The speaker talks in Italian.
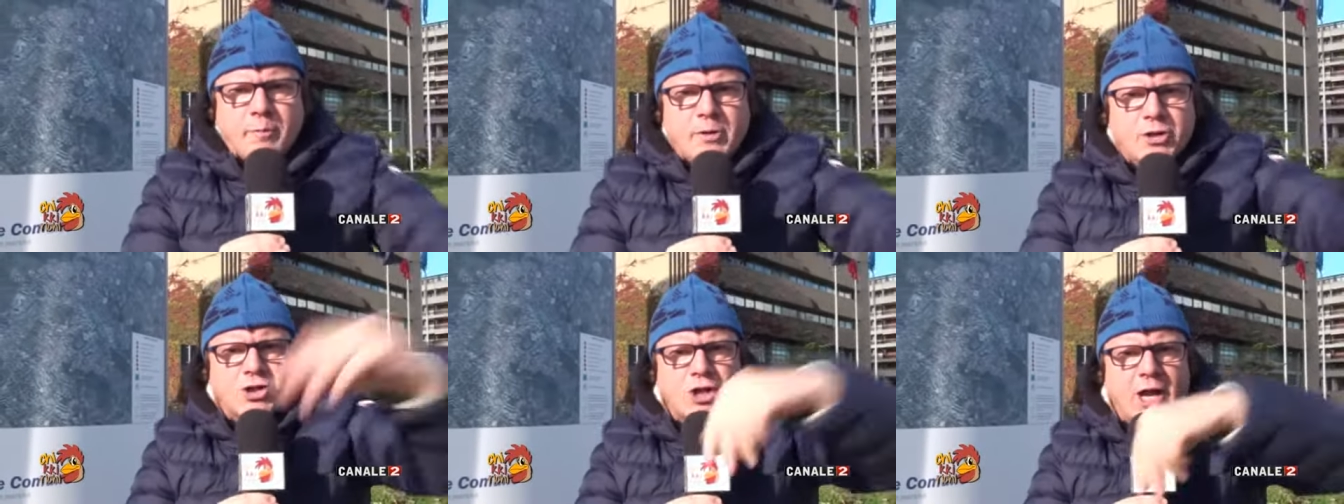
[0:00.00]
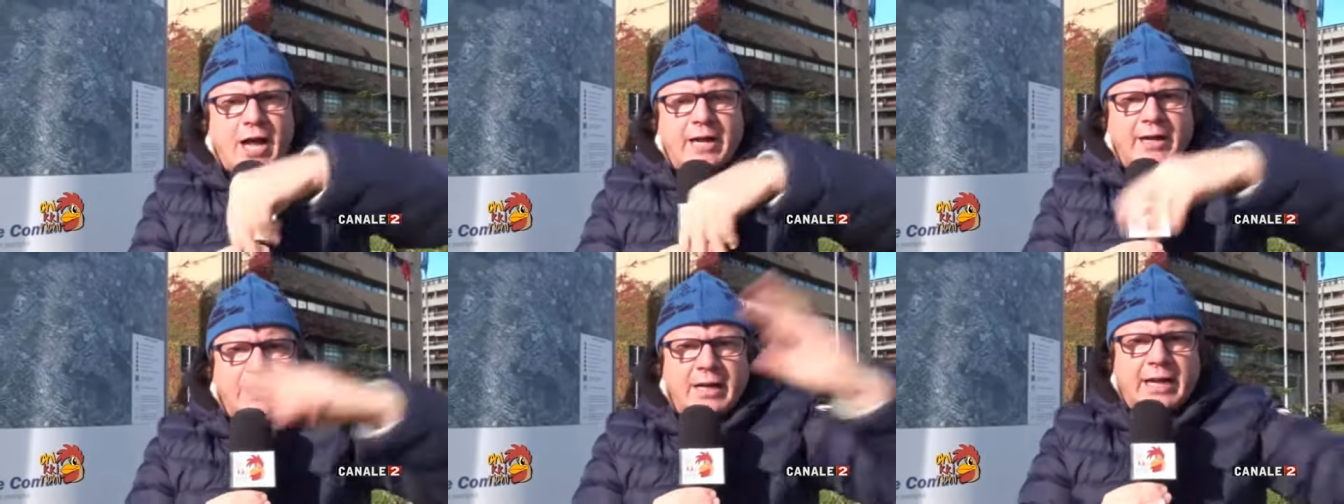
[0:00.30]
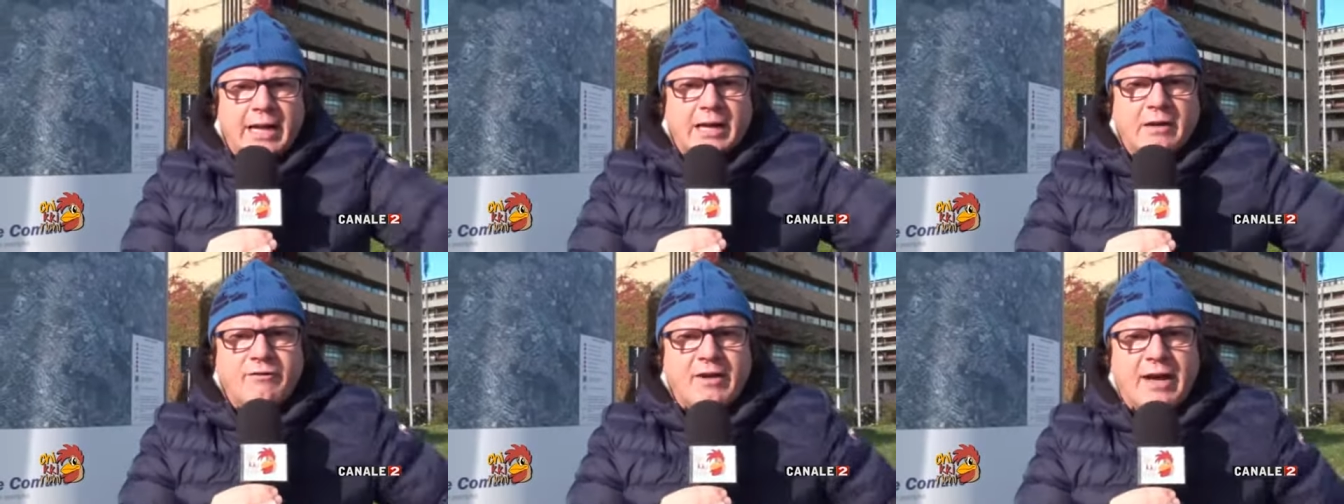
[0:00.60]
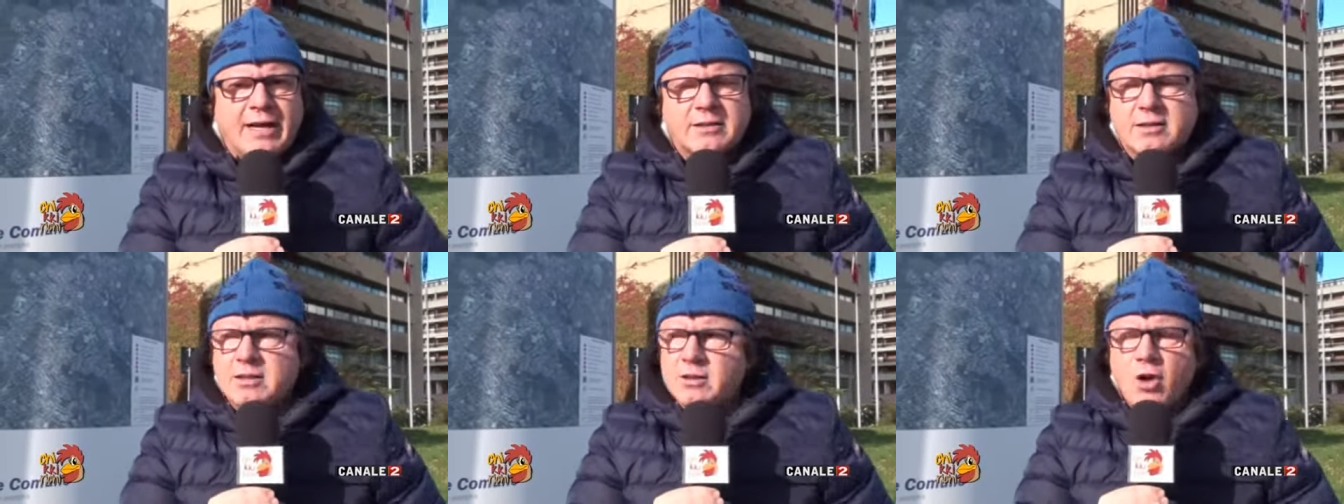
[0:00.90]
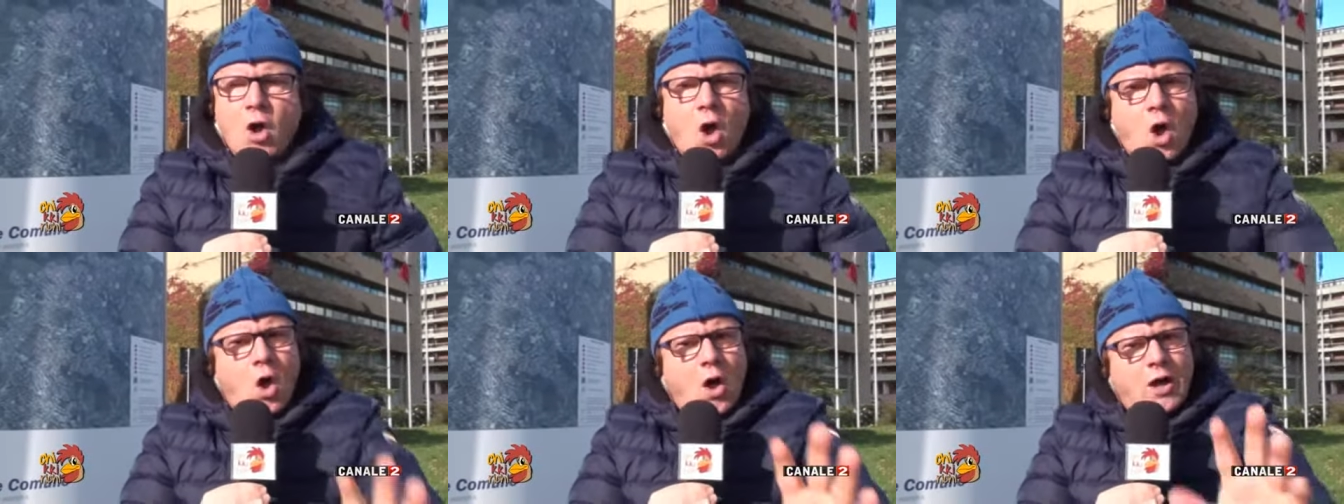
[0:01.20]
Picciano e la Fez,
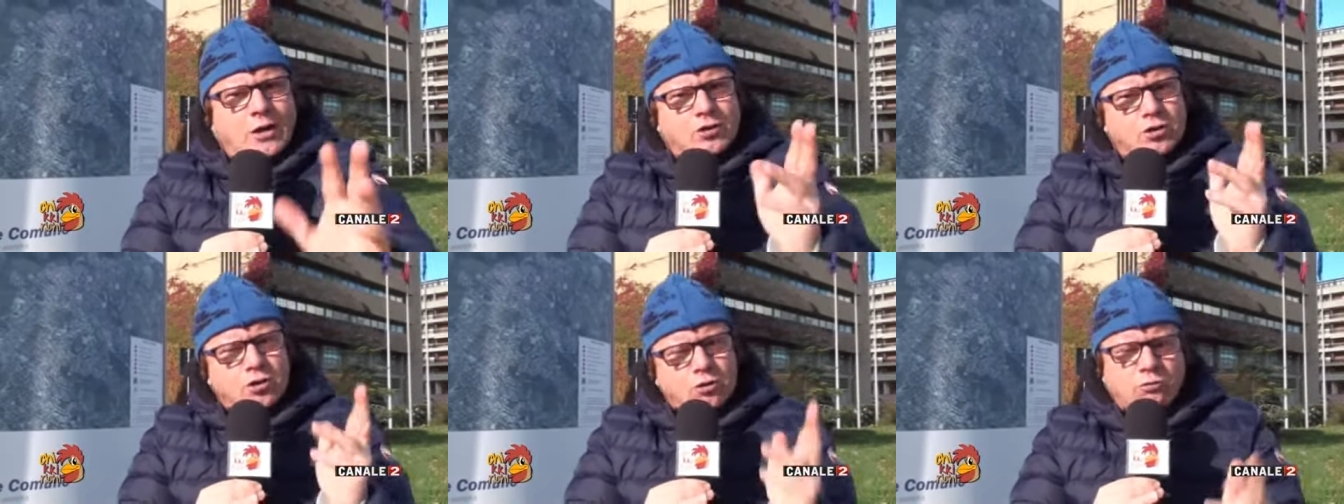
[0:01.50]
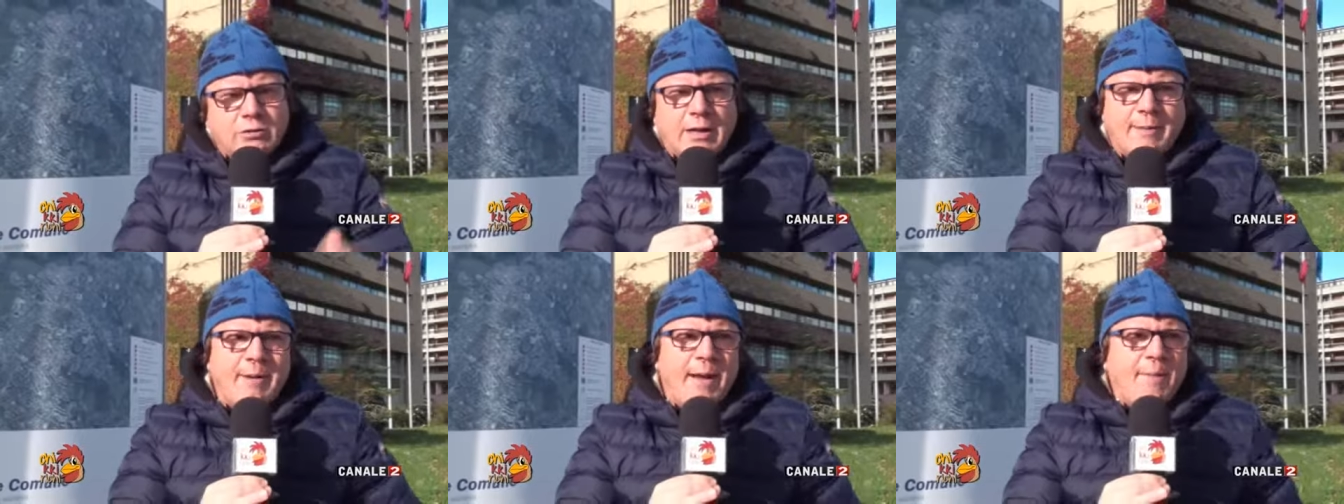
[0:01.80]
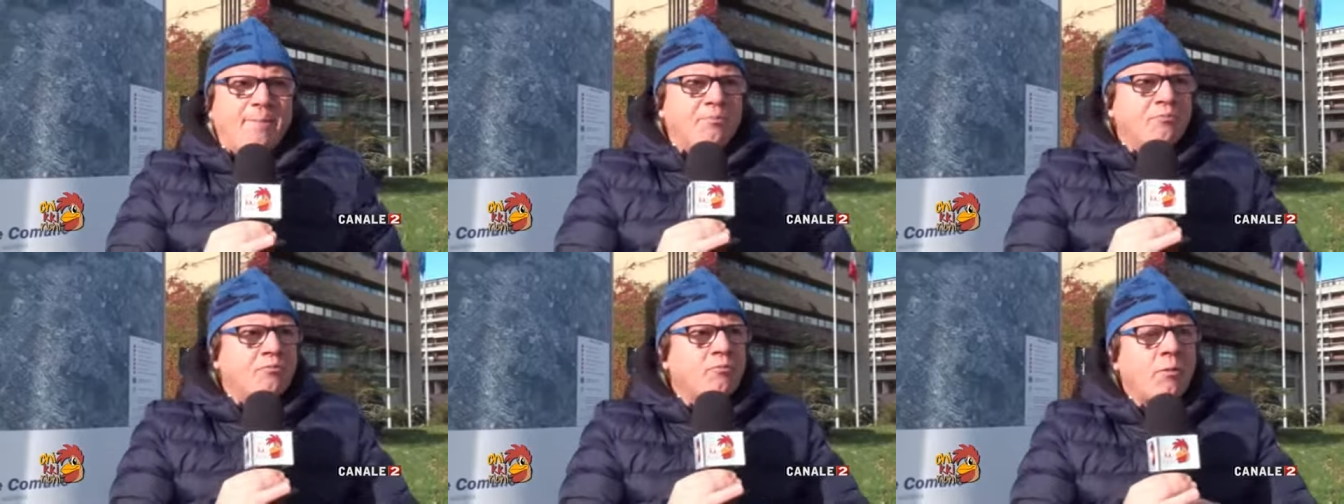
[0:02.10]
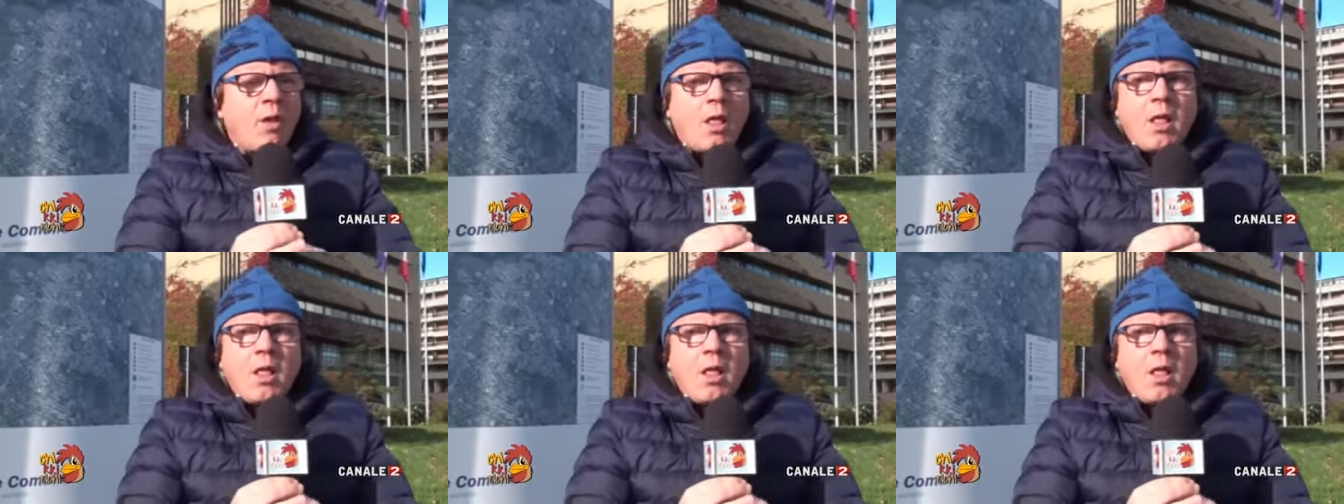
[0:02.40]
no, assolutamente.